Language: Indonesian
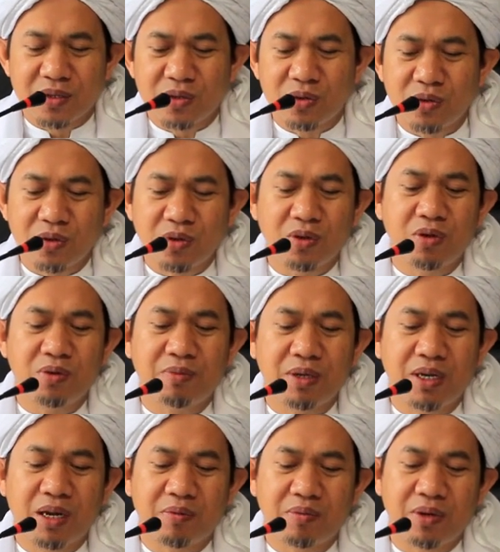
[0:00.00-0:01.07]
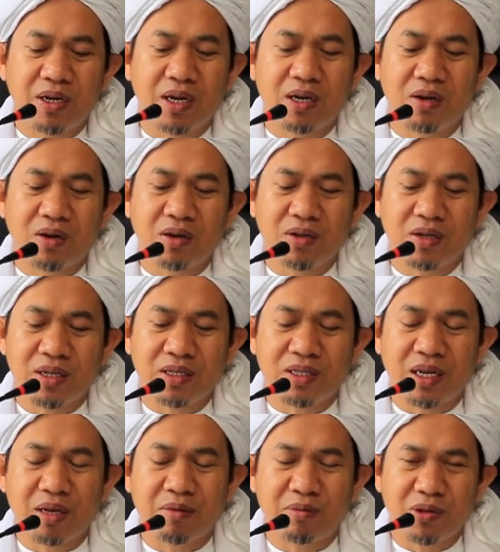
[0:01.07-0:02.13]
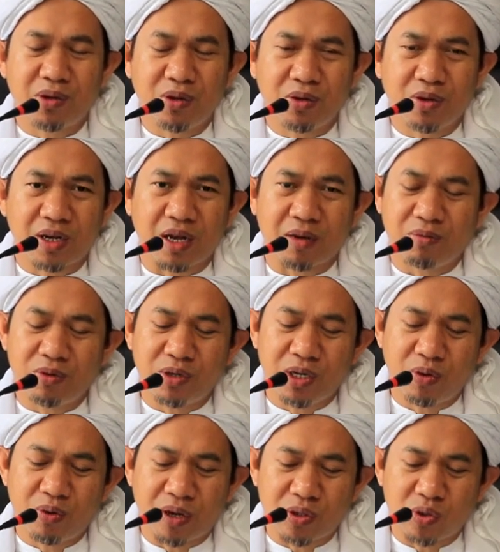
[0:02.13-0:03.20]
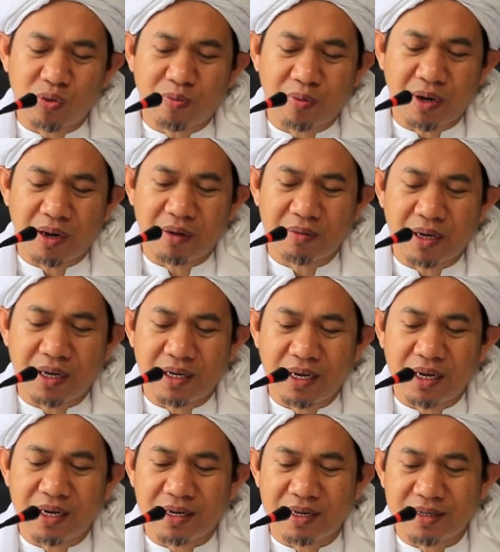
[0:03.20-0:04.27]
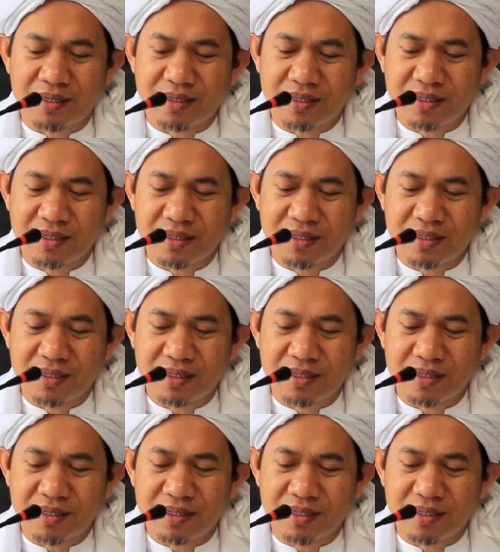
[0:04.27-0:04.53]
Sungguh benar-benar Allah telah menolong kamu di waktu perang Badar.